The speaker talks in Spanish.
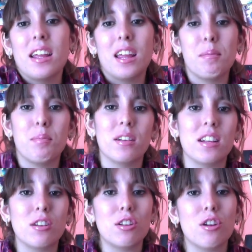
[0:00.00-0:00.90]
Y pues
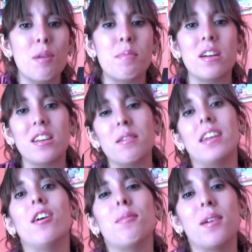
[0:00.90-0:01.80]
eso es todo por este
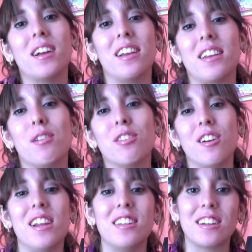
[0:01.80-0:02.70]
video, espero que les haya
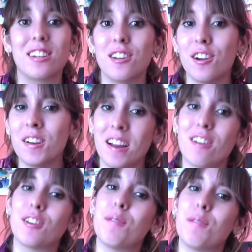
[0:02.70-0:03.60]
gustado la sección. En
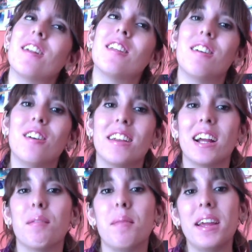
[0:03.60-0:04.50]
los comentarios de abajo
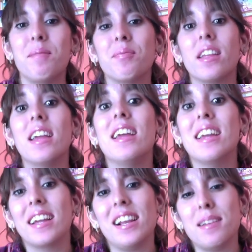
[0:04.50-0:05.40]
díganme
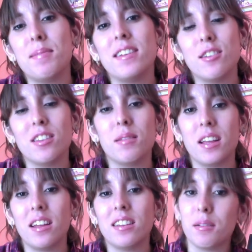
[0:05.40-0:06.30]
qué les pareció
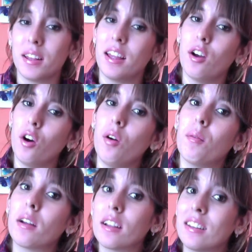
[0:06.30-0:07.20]
este, este video,
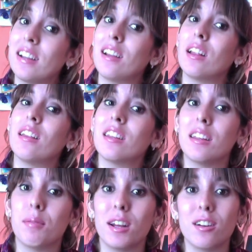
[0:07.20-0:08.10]
si, les,
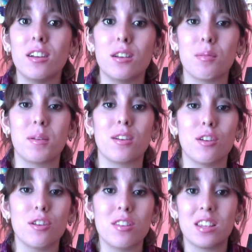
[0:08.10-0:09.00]
si vieron los
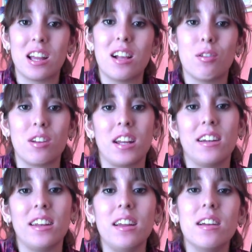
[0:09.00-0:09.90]
episodios, si están de
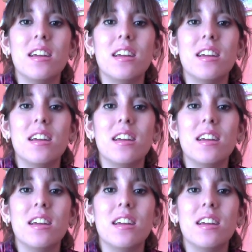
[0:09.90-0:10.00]
corriente,